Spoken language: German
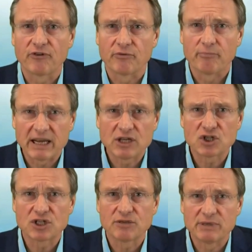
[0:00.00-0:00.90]
von
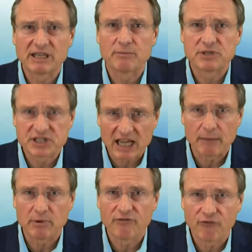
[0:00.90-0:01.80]
Menschen mit dem
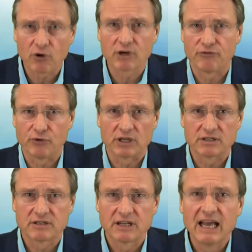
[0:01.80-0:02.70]
Säbel vorgeführt.